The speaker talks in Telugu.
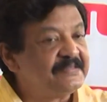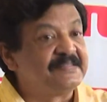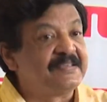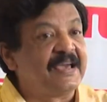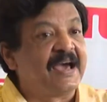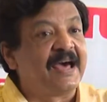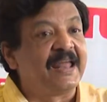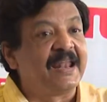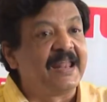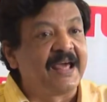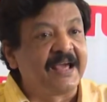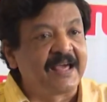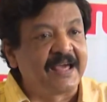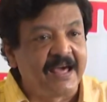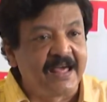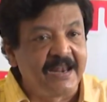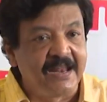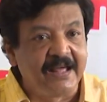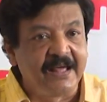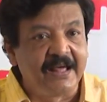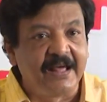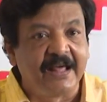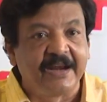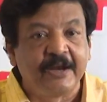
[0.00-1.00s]
చాలా
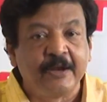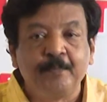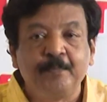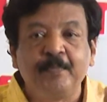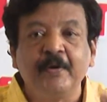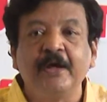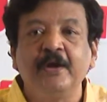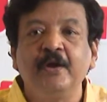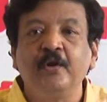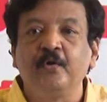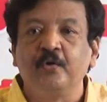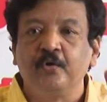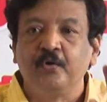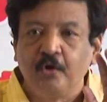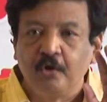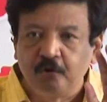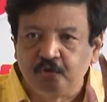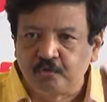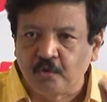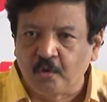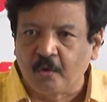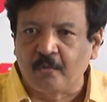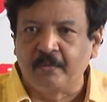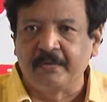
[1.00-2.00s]
కాలంగా రిపేర్లకు
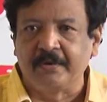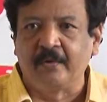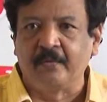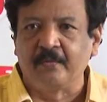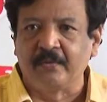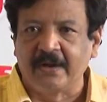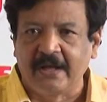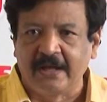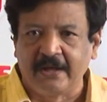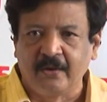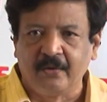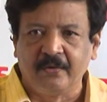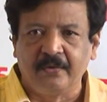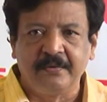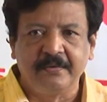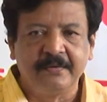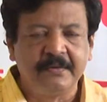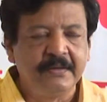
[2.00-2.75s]
నోచుకోకుండా ఉన్నాయో